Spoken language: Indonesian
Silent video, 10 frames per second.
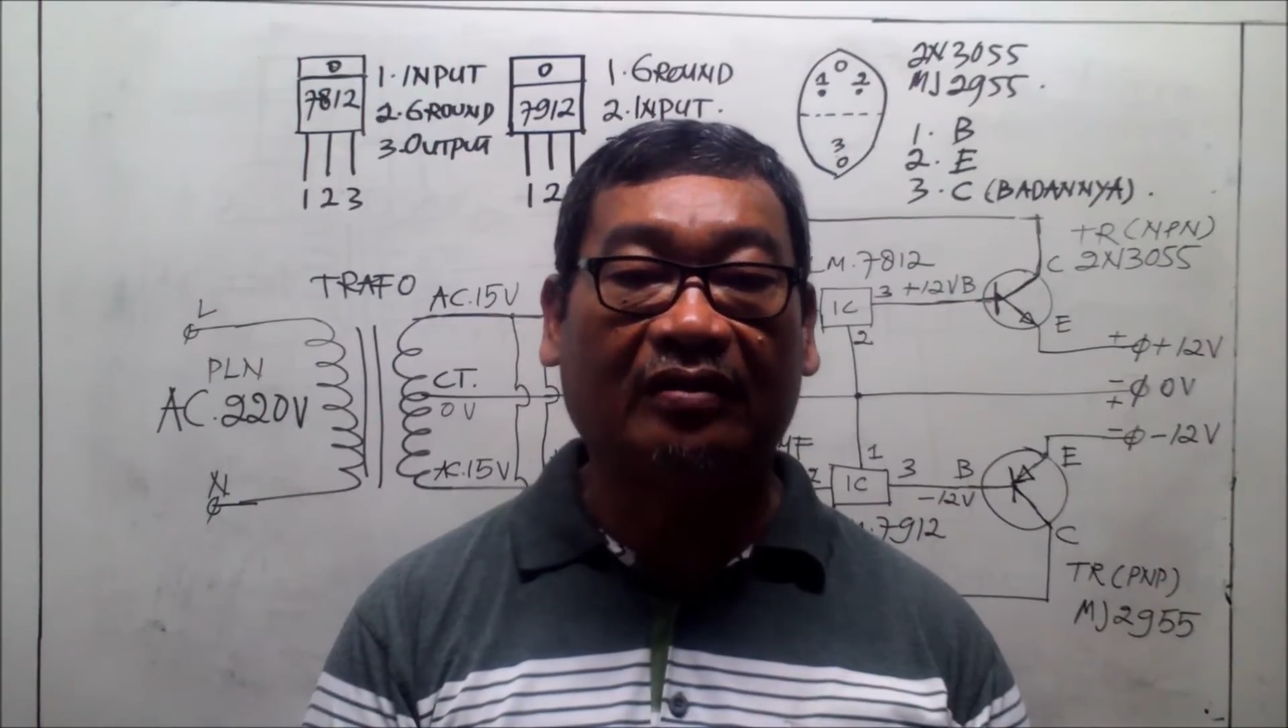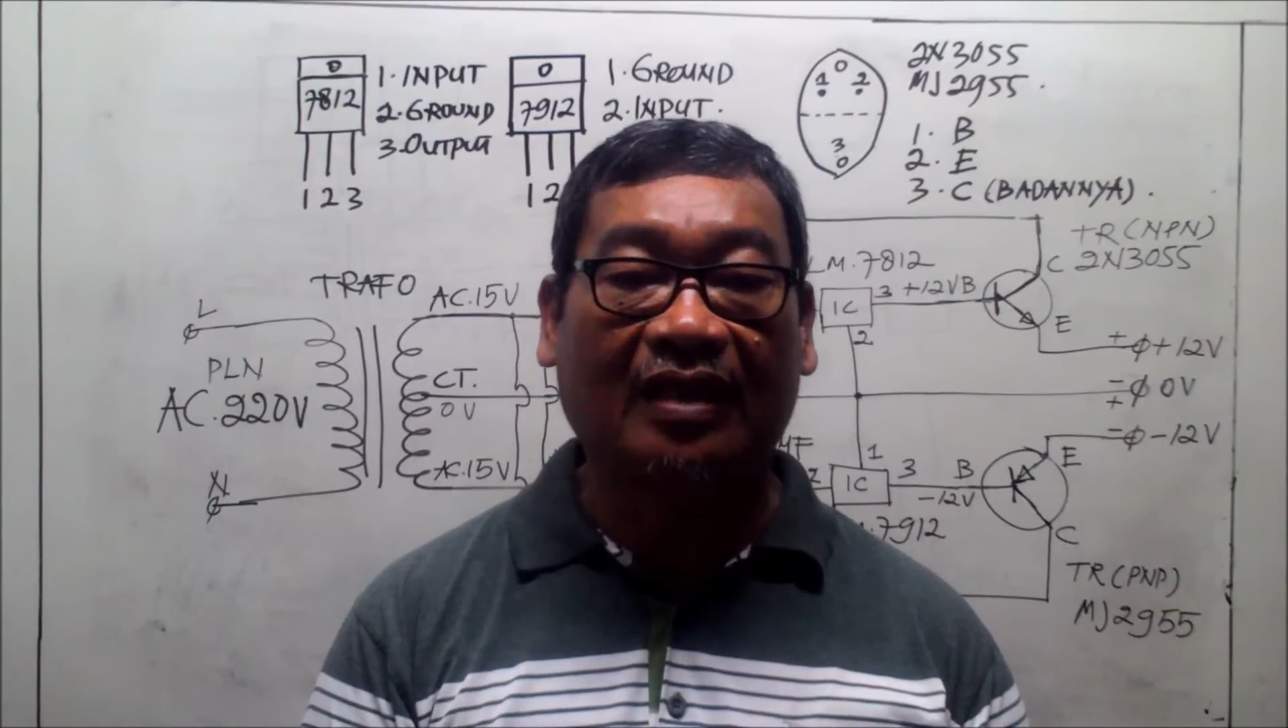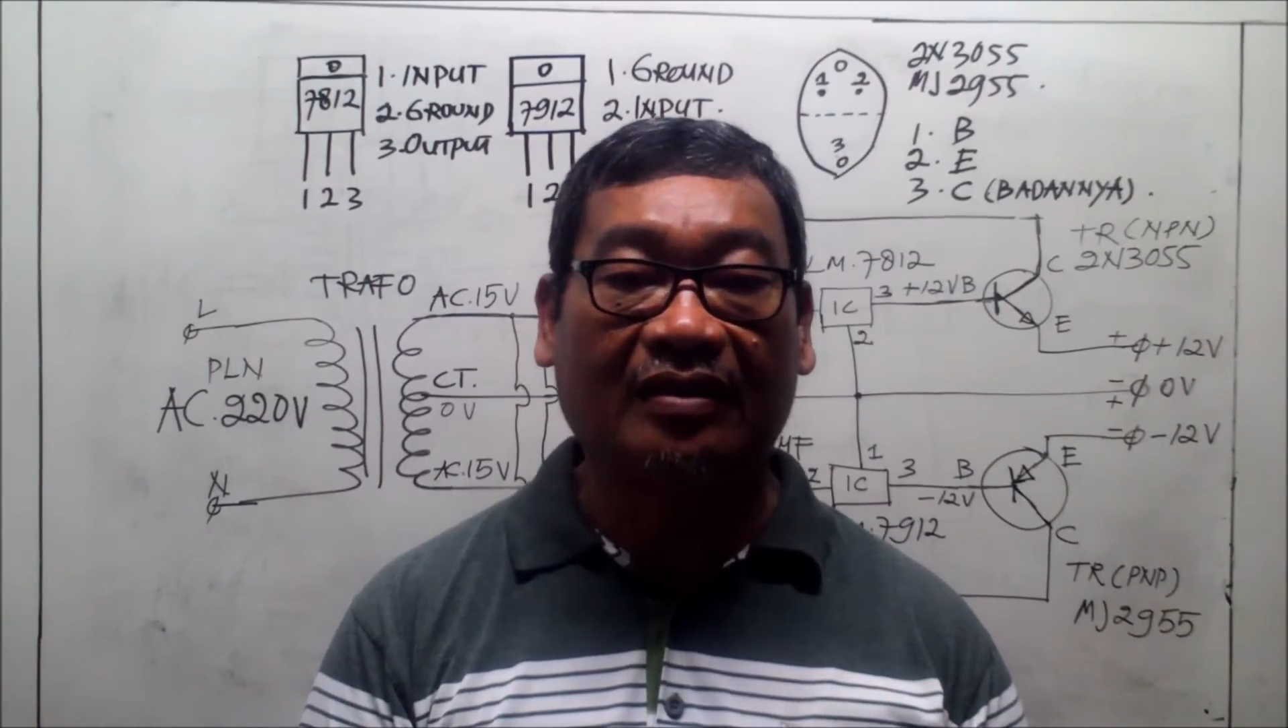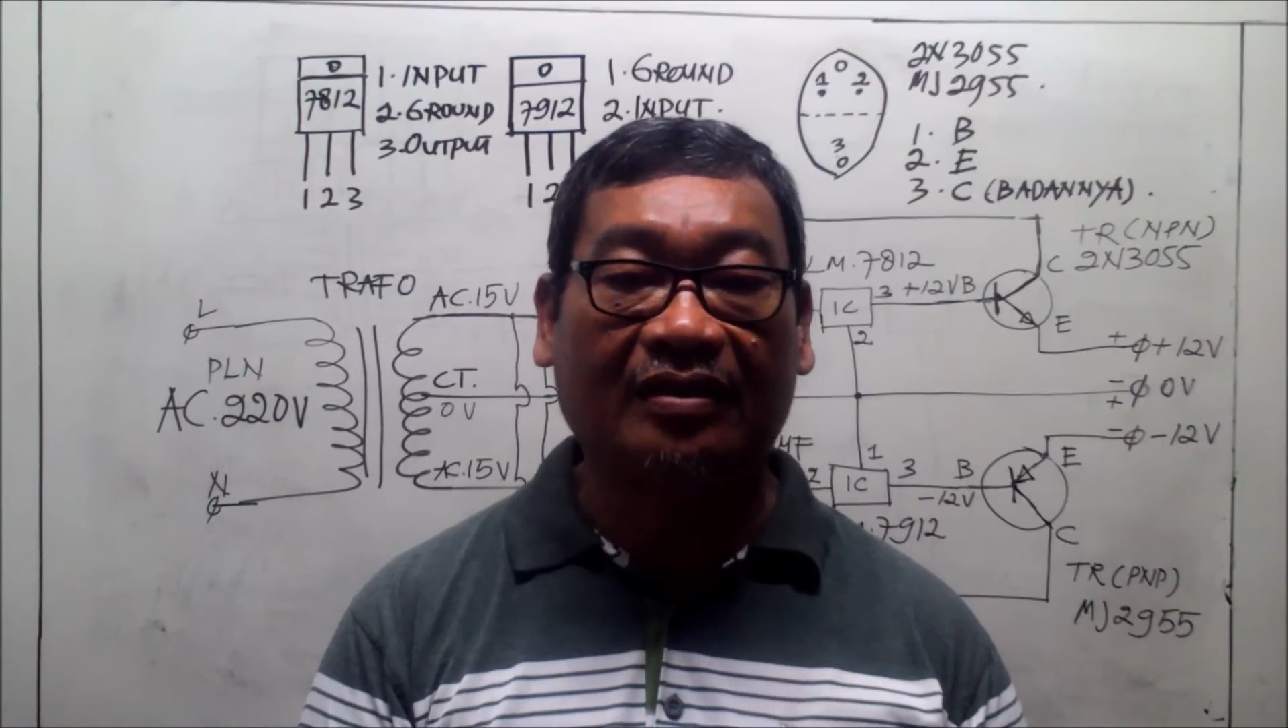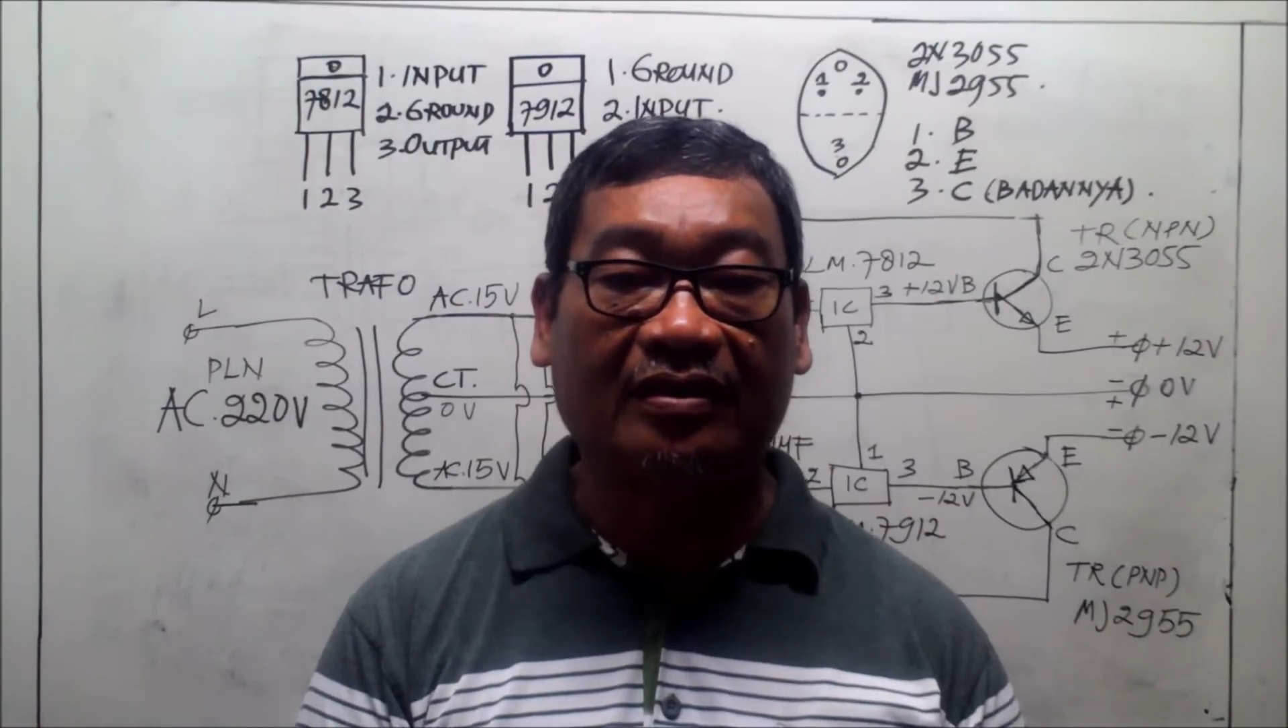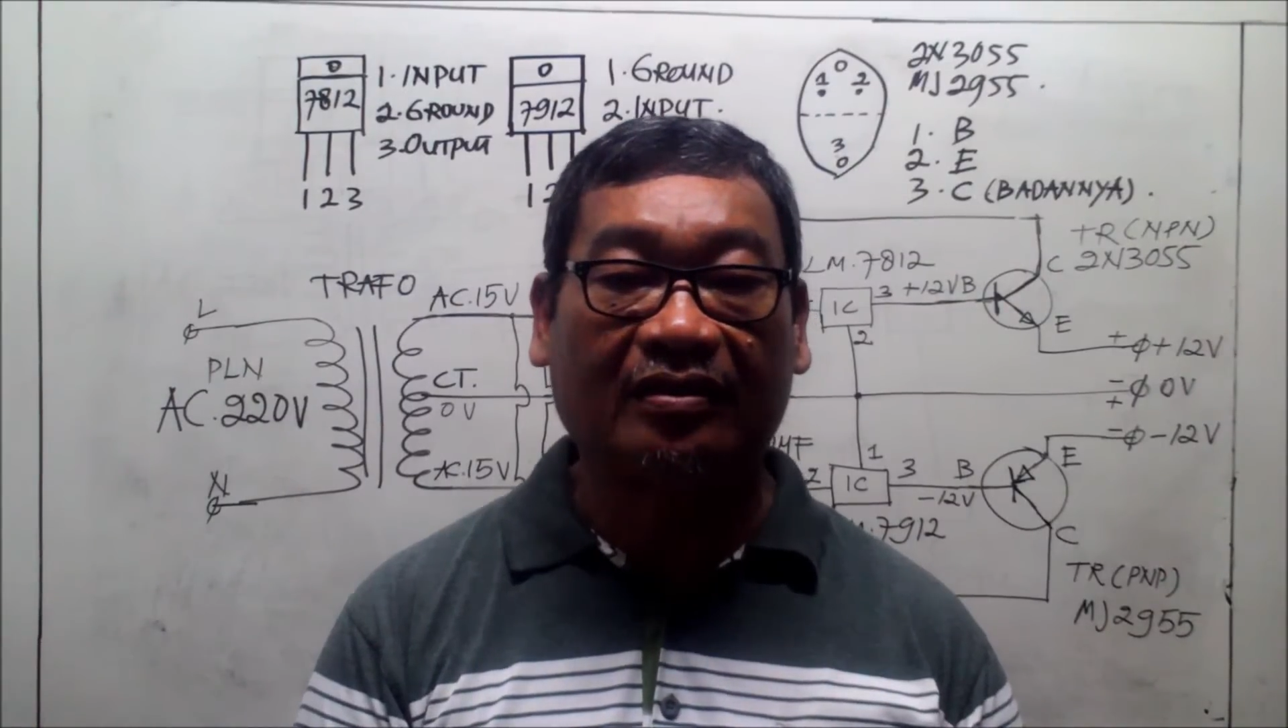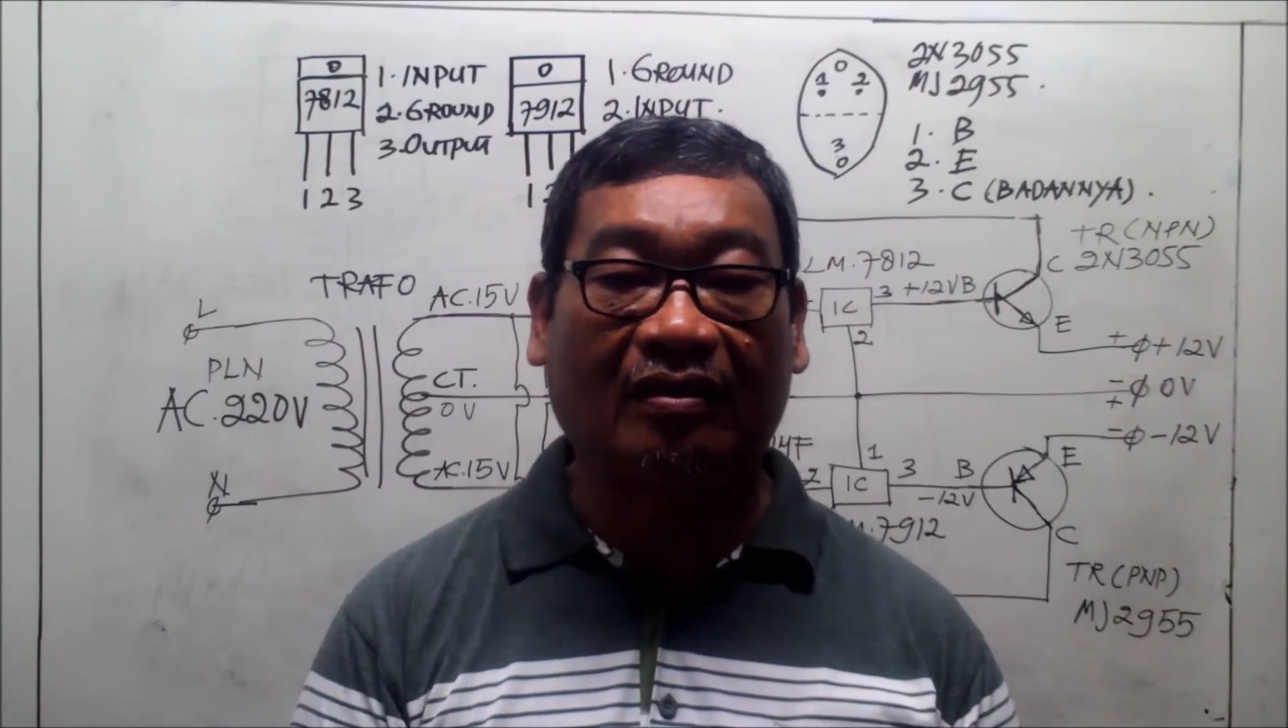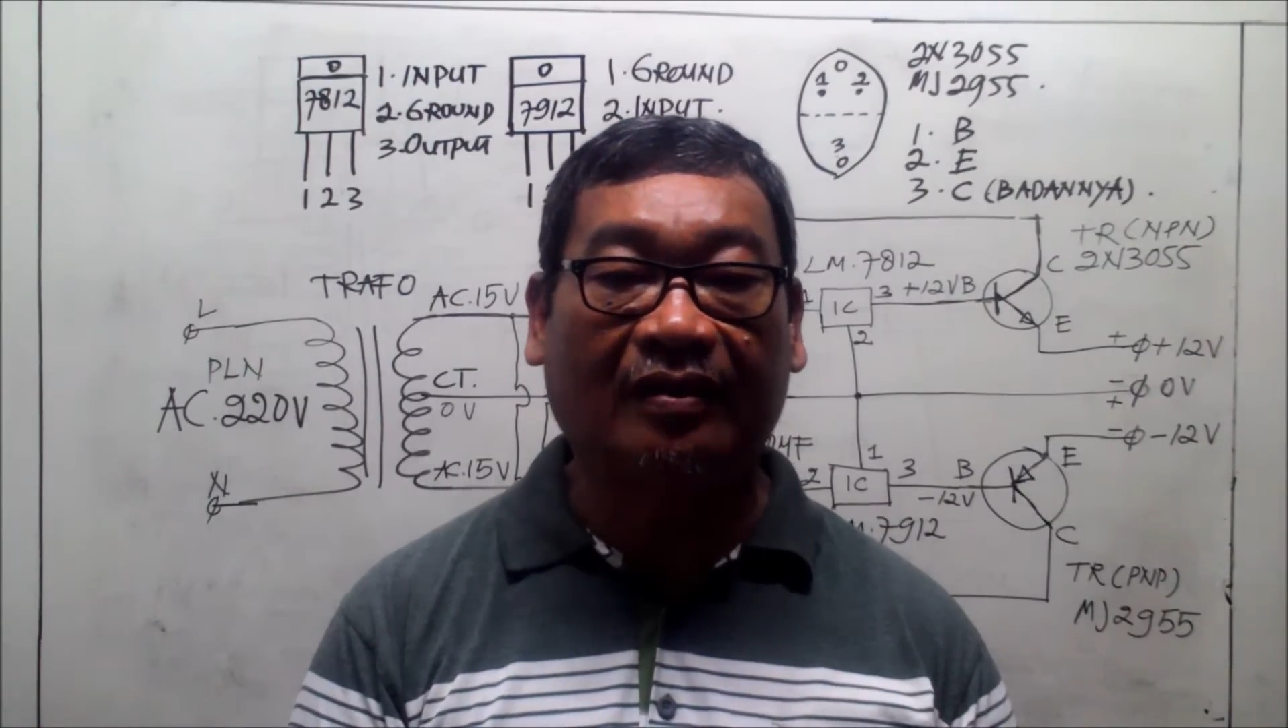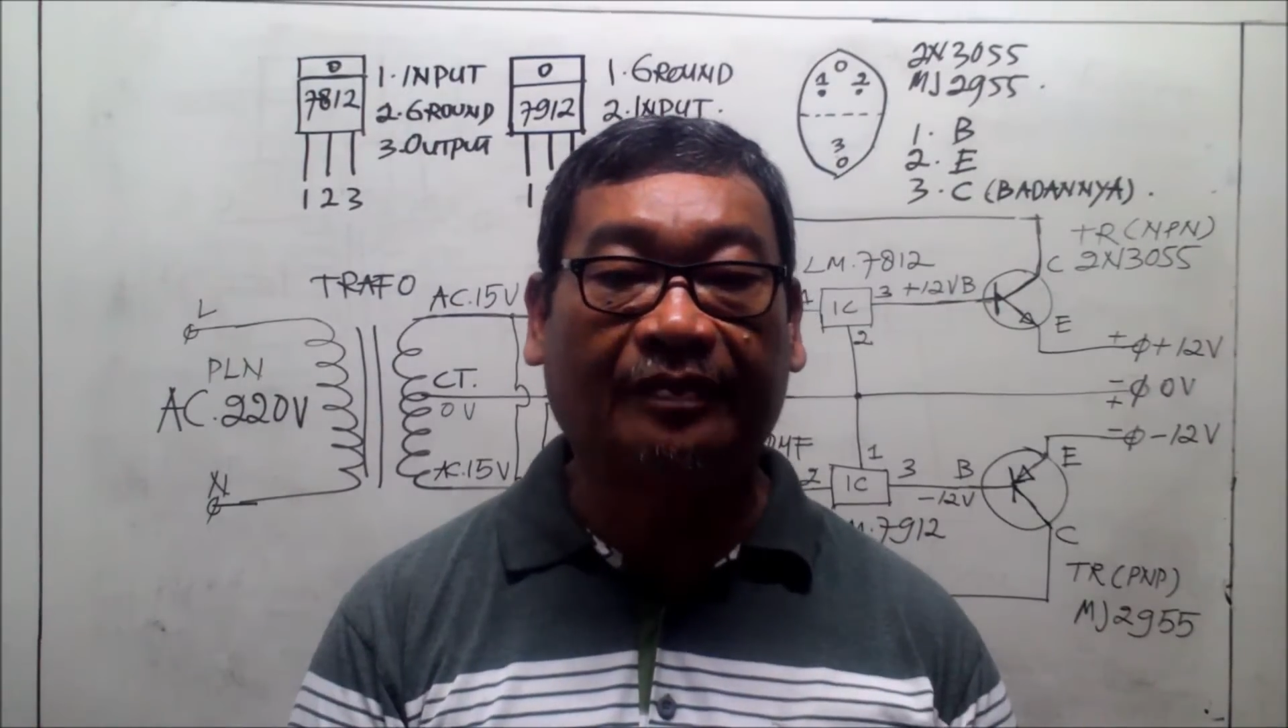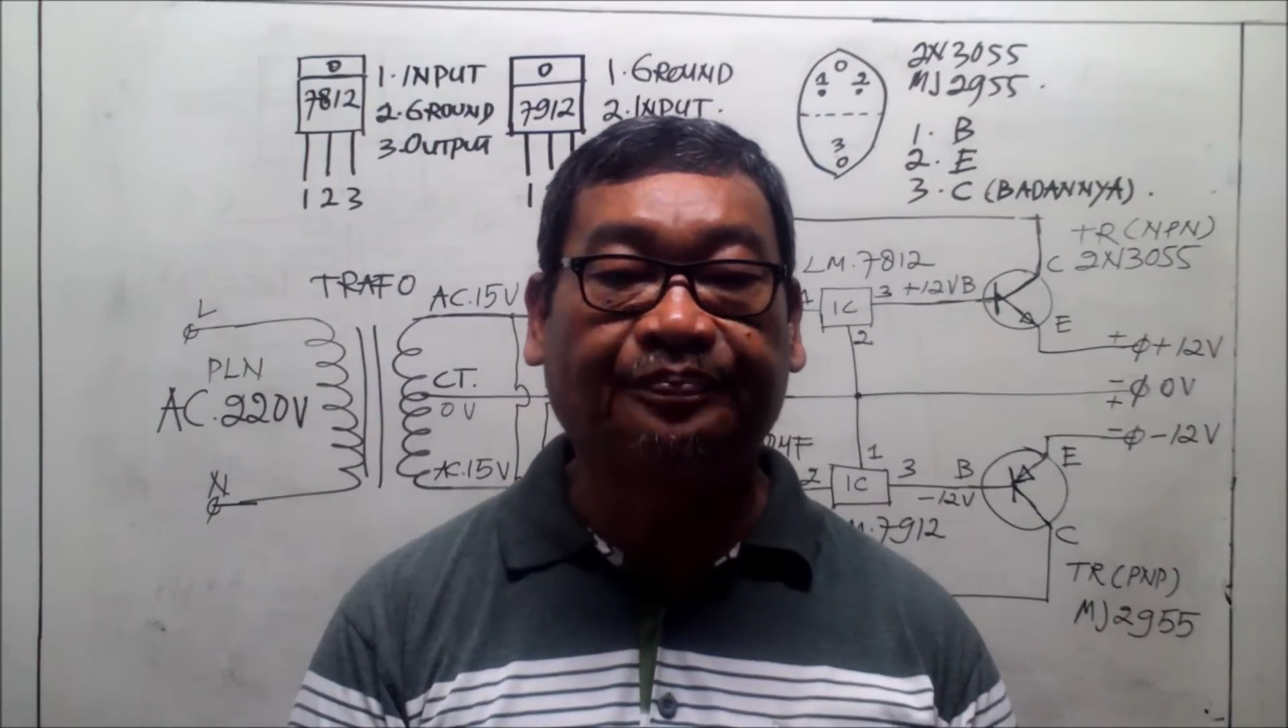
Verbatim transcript: transistor.